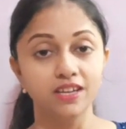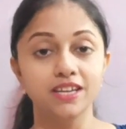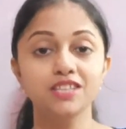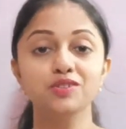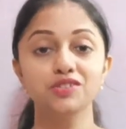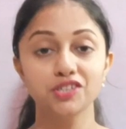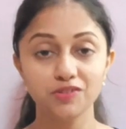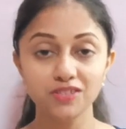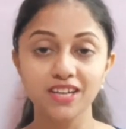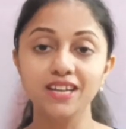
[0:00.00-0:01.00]
इस क्वेश्चन
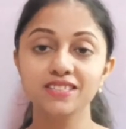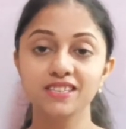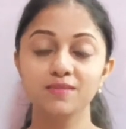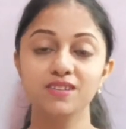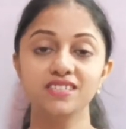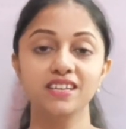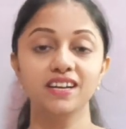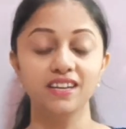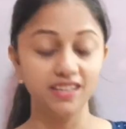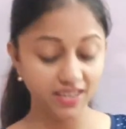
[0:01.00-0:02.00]
को ध्यान से
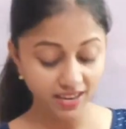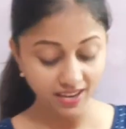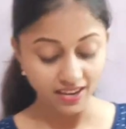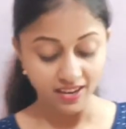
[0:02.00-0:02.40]
समझिएगा ठीक है